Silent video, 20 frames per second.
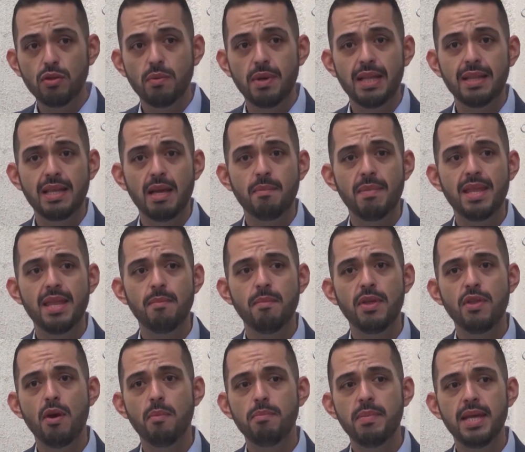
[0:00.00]
sobre el tema de
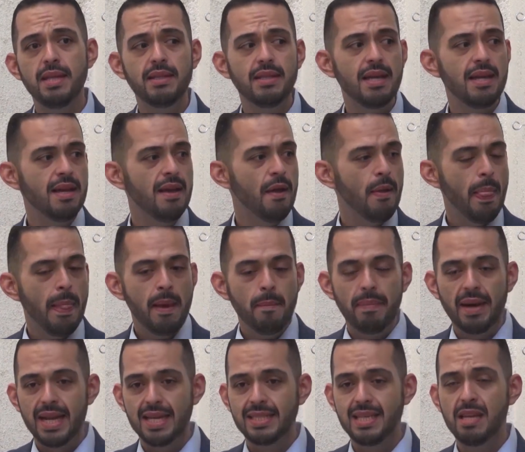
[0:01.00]
medio ambiente
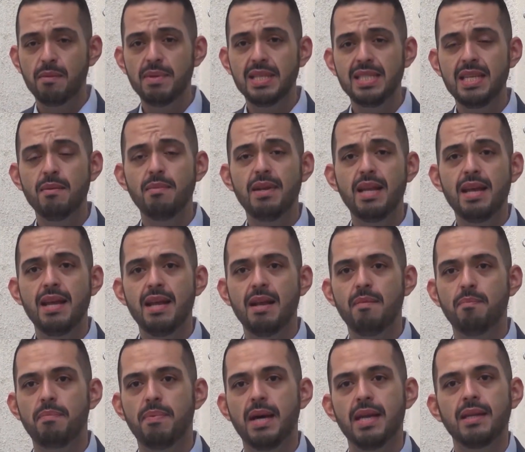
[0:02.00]
para hacer visible
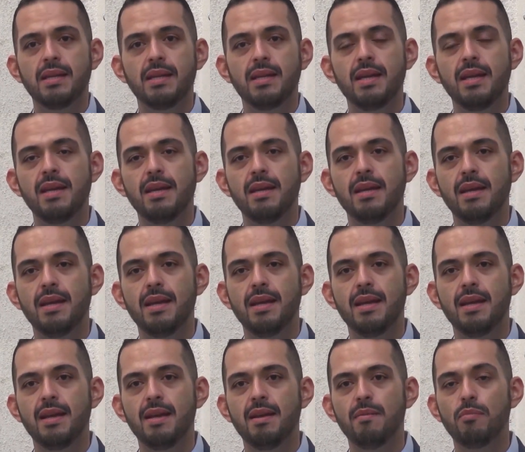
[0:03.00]
el
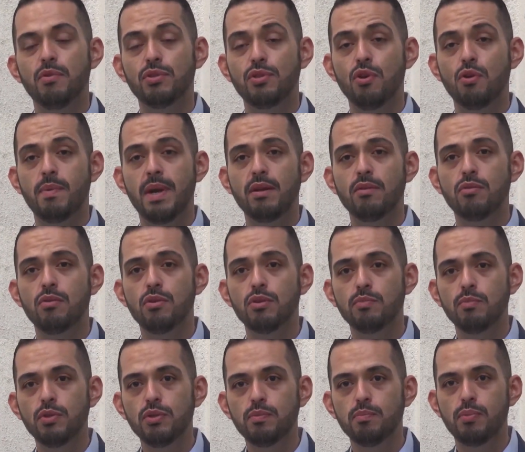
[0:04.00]
parque, el bosque urbano
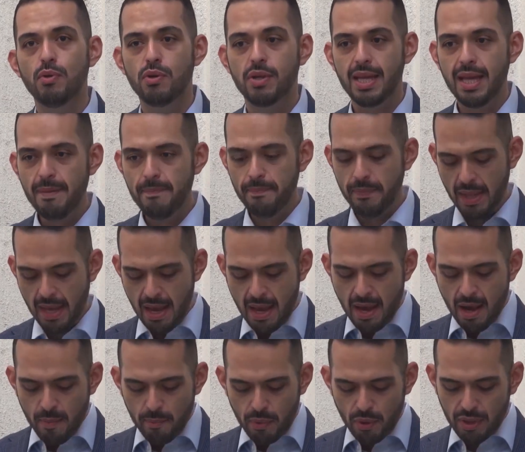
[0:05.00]
Cosmos. ¿Por qué?
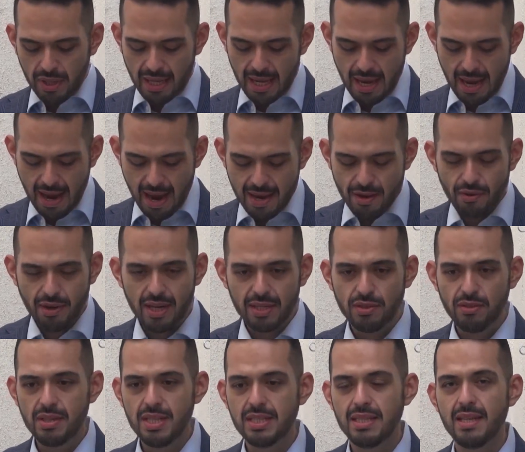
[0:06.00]
Porque hay
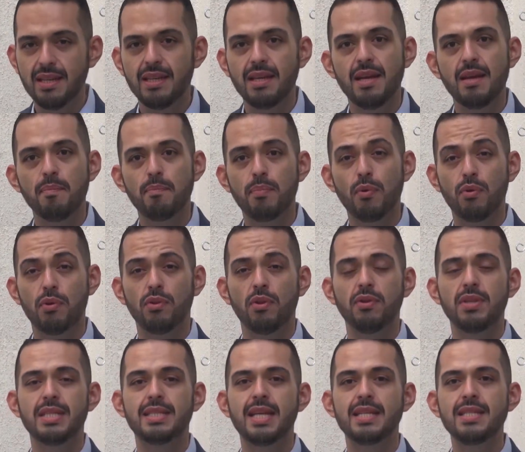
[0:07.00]
ocasiones en que por
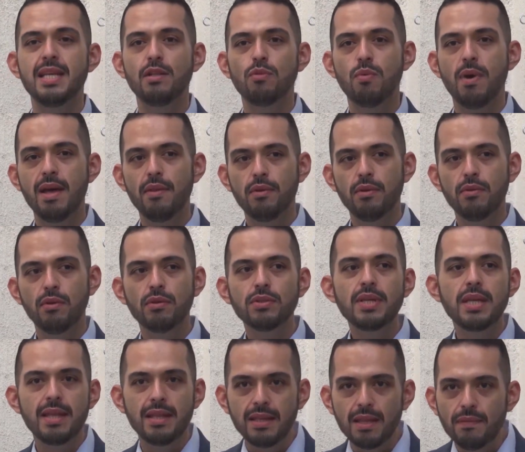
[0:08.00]
donde está situado no
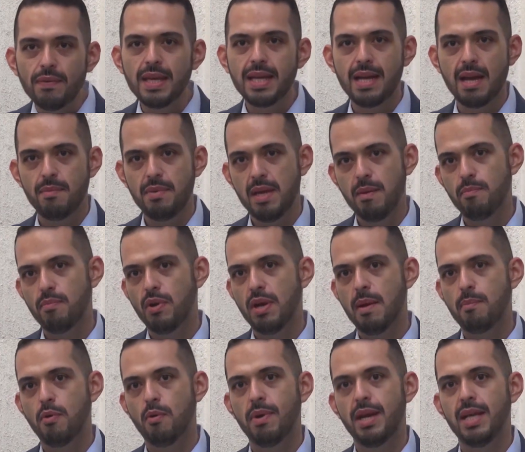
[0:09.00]
se identifica bien por
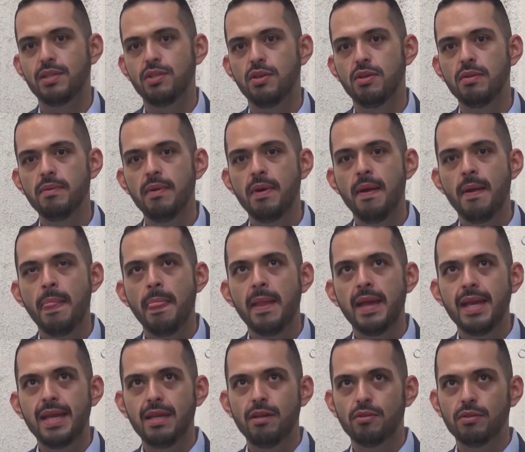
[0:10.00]
la población
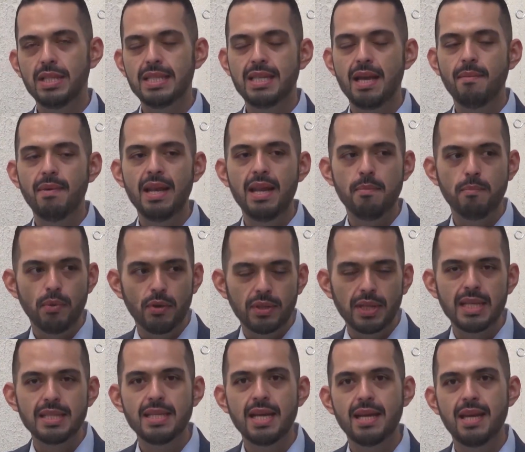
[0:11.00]
y no se sabe la
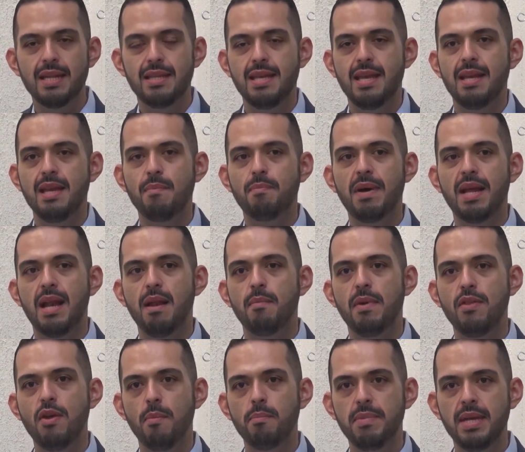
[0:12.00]
importancia que tiene para el
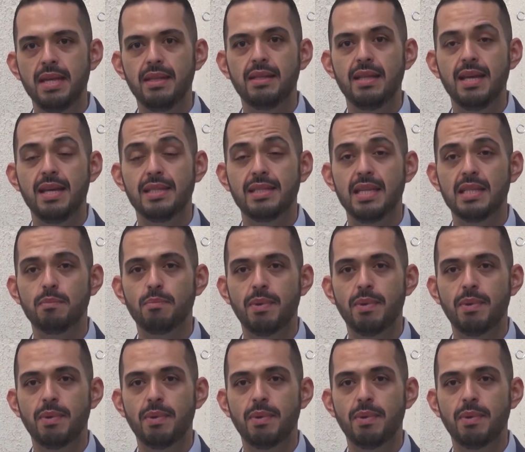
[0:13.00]
medio ambiente ese